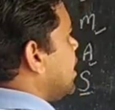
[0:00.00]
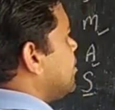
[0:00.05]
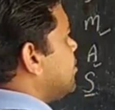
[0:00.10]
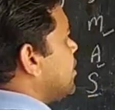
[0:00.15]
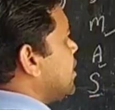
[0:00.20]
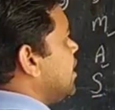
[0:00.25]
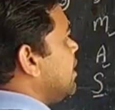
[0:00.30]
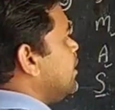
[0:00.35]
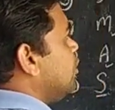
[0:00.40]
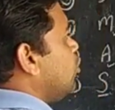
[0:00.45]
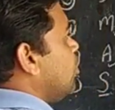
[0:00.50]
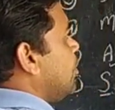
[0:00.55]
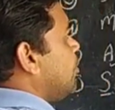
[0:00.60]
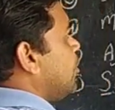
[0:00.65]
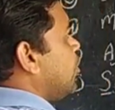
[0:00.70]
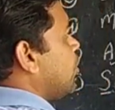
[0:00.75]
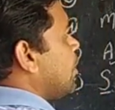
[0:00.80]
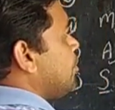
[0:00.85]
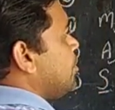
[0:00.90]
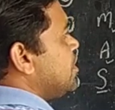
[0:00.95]
हैं हम किन दो
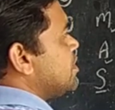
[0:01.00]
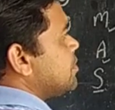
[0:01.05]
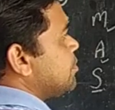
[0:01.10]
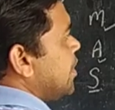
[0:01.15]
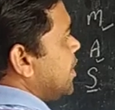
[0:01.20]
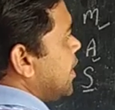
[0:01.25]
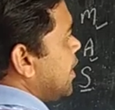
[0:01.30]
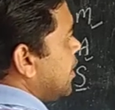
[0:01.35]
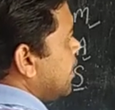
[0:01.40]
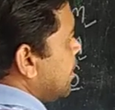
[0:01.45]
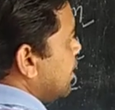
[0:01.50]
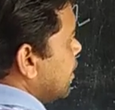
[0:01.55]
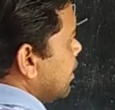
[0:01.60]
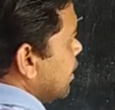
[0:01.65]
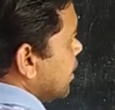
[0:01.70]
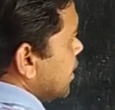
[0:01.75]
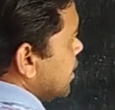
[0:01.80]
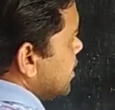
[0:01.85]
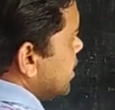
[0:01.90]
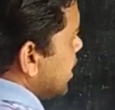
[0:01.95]
नंबरों के बीच में है
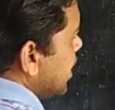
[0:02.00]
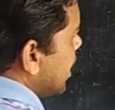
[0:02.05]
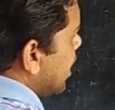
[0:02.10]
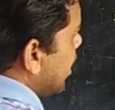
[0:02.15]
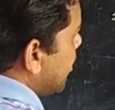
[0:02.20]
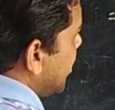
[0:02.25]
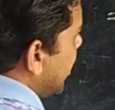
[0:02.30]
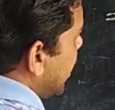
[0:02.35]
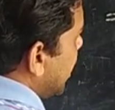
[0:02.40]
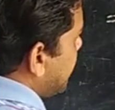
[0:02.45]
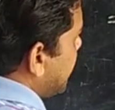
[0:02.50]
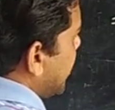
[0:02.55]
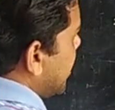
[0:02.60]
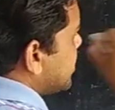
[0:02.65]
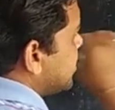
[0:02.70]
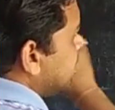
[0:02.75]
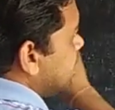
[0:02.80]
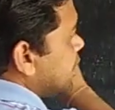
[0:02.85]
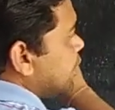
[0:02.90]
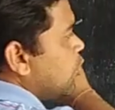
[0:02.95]
ये हमारे
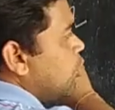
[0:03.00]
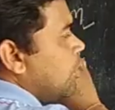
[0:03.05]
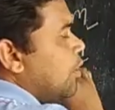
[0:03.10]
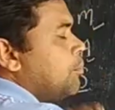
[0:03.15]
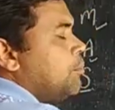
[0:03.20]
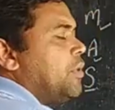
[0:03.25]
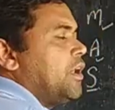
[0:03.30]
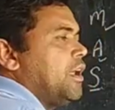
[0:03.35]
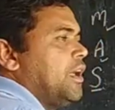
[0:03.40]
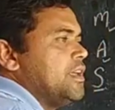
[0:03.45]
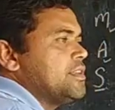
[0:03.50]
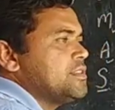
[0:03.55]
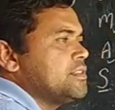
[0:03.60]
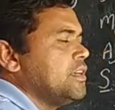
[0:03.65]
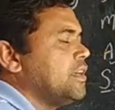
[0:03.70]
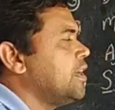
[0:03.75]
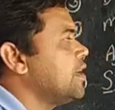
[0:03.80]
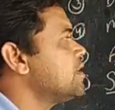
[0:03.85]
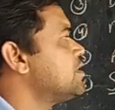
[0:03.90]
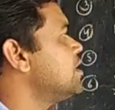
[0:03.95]
पास ये दो नंबर ऐसे
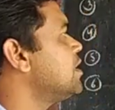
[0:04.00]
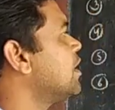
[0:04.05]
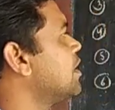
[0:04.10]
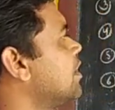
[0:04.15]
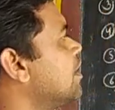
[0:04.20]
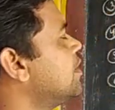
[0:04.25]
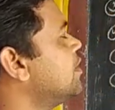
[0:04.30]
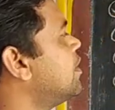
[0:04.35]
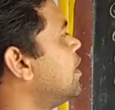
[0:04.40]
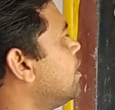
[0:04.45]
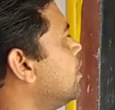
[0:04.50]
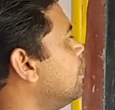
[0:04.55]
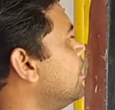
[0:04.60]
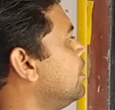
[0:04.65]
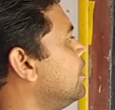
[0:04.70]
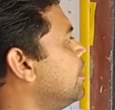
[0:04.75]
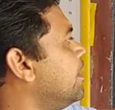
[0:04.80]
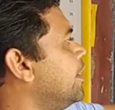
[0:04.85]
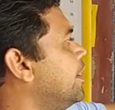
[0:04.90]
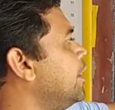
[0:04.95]
हैं जिनके अंदर
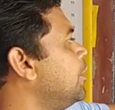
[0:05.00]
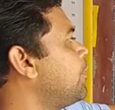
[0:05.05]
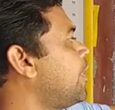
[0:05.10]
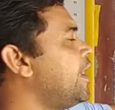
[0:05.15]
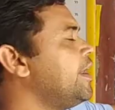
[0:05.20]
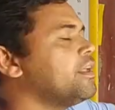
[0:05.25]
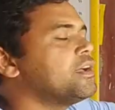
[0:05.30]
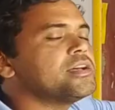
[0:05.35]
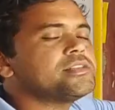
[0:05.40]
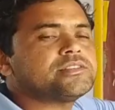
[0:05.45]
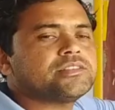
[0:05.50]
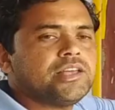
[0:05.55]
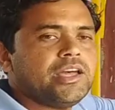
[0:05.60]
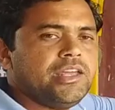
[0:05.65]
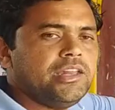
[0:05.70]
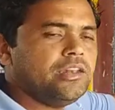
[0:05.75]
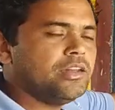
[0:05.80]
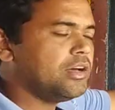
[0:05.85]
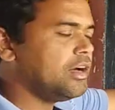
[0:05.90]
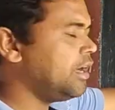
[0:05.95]
डिवाइड का
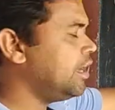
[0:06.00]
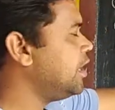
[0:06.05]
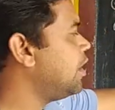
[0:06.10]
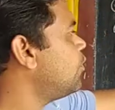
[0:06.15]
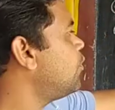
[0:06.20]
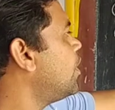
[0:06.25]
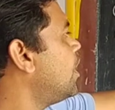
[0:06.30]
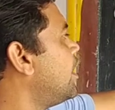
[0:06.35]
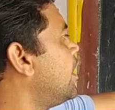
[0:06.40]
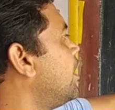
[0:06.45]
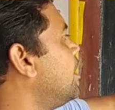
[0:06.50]
साइन आया हुआ